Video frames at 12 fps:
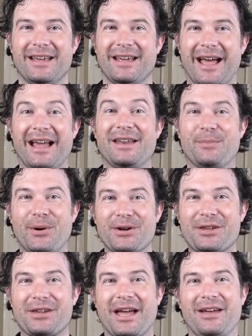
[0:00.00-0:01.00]
À
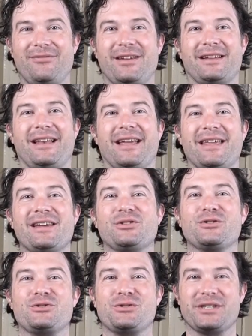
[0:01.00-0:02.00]
l'époque, avec la guerre de
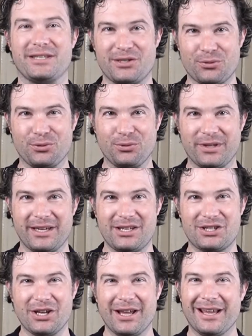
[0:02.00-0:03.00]
succession
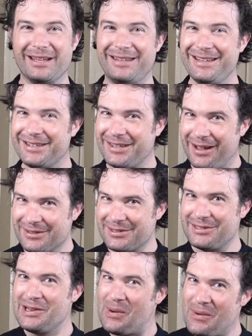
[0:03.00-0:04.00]
d'Autriche, des
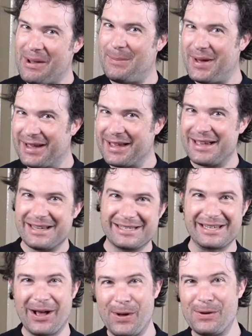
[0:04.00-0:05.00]
tensions apparaissent
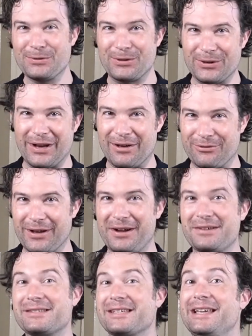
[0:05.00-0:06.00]
entre la
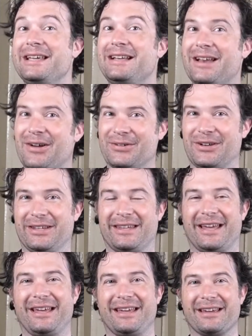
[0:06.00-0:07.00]
France et
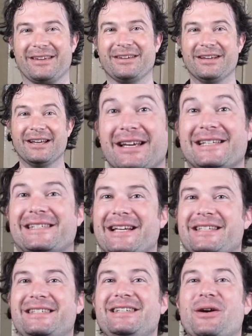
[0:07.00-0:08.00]
l'Angleterre.
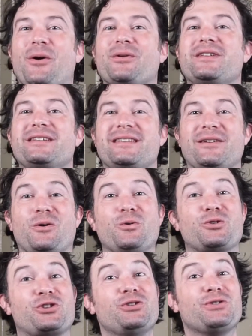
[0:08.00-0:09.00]
Celles-ci ont des échos
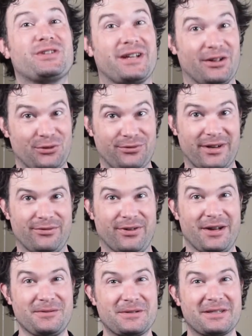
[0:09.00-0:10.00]
jusqu'en
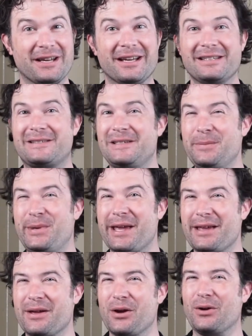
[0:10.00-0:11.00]
Nouvelle-France, si
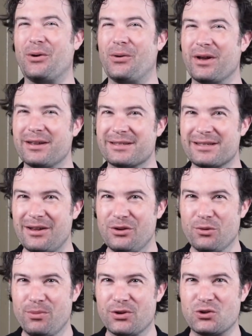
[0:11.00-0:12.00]
bien qu'on ressent
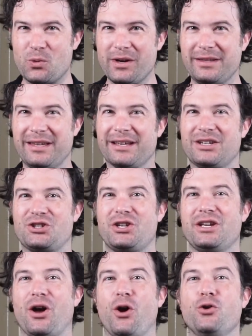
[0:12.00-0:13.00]
le besoin
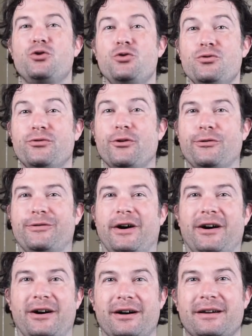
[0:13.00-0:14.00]
d'ériger un nouveau
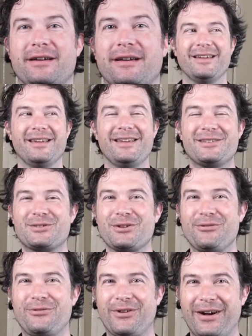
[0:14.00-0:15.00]
fort. Et ce
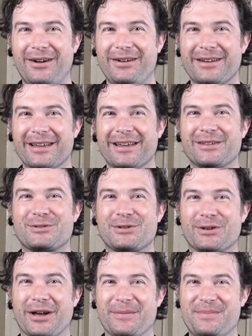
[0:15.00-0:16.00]
fort
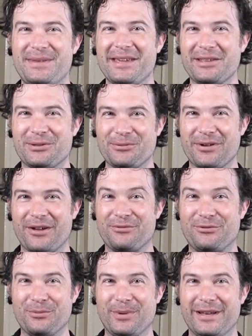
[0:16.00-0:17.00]
sera bientôt
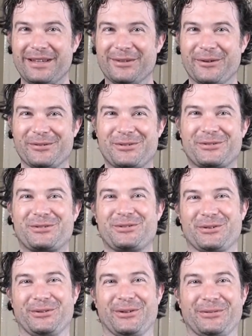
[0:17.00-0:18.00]
affublé d'un
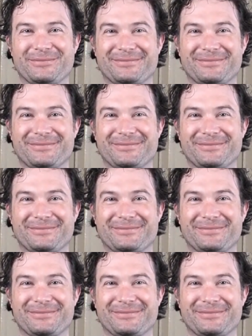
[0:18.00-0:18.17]
surnom.